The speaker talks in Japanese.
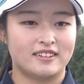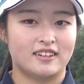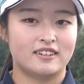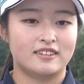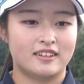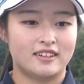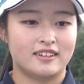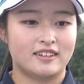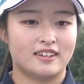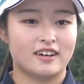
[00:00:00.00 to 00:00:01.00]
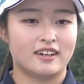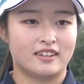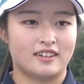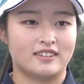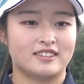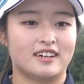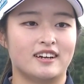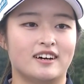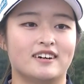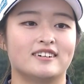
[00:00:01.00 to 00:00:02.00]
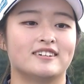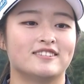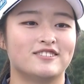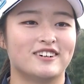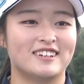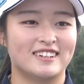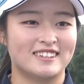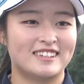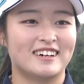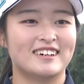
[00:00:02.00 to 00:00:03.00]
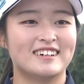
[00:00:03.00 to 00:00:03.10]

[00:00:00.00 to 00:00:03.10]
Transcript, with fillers: 慣れていなかったですから不安でした